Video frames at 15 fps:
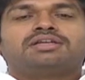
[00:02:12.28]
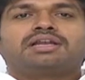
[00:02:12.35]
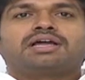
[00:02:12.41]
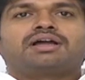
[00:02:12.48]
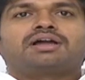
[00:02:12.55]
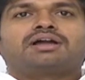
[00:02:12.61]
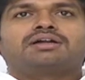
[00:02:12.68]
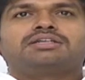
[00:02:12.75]

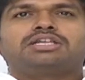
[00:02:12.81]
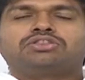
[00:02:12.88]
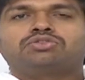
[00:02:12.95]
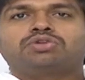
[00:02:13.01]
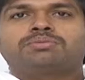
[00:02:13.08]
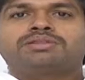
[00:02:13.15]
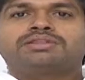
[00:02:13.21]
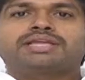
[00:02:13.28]
ఇలా
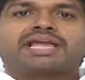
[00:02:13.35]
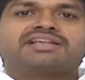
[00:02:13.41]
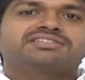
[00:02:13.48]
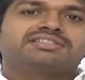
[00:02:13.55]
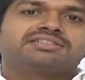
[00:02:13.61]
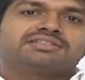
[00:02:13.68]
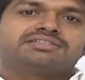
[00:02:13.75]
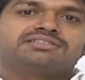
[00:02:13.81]
ఎంతోమంది
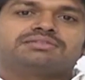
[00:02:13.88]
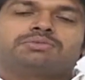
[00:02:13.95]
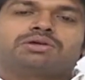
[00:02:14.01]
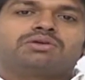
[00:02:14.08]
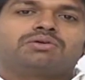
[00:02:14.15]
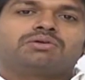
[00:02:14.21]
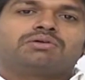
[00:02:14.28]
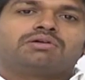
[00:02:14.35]
క్యాస్టింగ్ ఈ
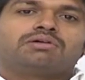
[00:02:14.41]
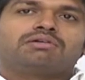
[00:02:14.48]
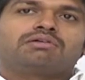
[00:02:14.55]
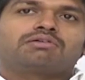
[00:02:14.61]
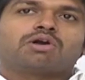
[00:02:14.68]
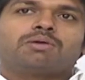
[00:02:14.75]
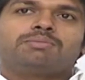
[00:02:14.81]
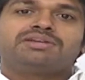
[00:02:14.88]
సినిమాలో
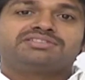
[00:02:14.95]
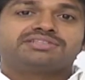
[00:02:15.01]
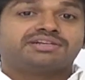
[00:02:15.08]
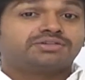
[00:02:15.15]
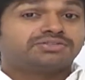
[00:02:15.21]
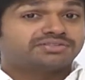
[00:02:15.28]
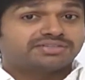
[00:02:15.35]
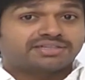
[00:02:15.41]
కామెడీ
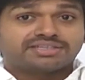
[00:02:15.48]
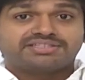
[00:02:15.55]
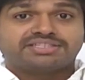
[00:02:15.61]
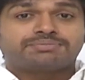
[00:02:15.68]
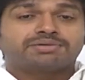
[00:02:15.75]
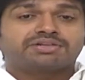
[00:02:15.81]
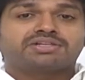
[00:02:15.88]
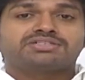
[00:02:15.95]
సైడ్ వచ్చేసరికి
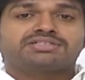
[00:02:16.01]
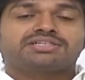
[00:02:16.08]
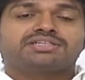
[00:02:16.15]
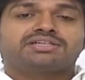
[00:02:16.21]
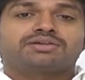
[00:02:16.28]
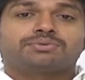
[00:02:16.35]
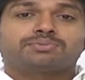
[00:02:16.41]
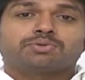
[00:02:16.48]
జయప్రకాష్
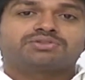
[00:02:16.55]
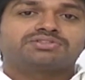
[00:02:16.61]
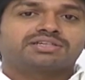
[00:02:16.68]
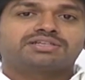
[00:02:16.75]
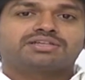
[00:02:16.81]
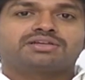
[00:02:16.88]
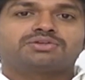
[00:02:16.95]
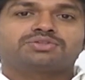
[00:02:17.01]
రెడ్డి గారు
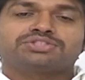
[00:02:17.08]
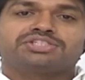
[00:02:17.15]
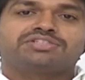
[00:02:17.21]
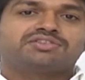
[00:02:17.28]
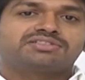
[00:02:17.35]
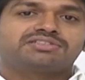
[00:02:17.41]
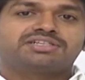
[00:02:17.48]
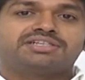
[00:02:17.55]
పోసాని గారు
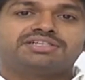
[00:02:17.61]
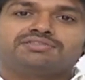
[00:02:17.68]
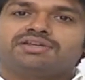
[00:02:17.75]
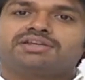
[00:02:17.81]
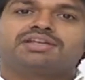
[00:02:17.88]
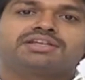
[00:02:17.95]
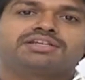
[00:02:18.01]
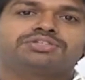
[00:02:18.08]
శ్రీనివాస్ రెడ్డి
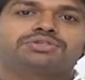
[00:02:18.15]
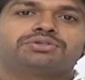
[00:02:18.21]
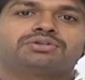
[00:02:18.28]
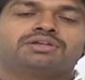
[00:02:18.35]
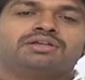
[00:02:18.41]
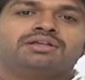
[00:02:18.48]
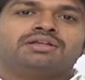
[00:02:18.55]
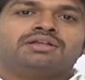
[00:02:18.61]
వెన్నెల కిషోర్
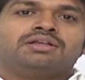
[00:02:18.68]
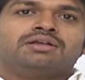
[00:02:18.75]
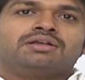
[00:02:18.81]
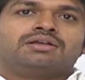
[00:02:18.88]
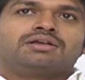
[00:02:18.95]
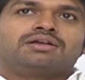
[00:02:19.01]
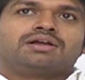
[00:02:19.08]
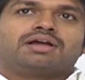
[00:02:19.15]

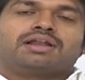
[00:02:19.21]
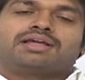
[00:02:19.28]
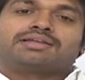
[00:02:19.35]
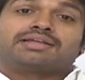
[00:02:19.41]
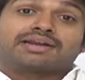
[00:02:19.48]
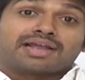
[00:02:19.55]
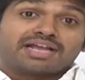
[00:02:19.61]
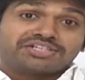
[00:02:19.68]

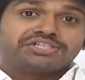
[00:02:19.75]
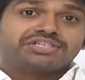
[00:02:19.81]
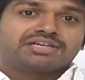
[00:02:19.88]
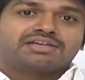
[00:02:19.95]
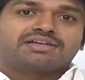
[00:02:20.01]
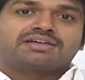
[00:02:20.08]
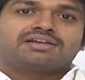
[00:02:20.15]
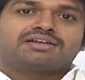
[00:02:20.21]
అలాగే రాశి
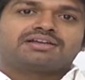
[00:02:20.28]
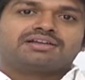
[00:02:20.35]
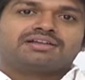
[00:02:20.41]
కన్నా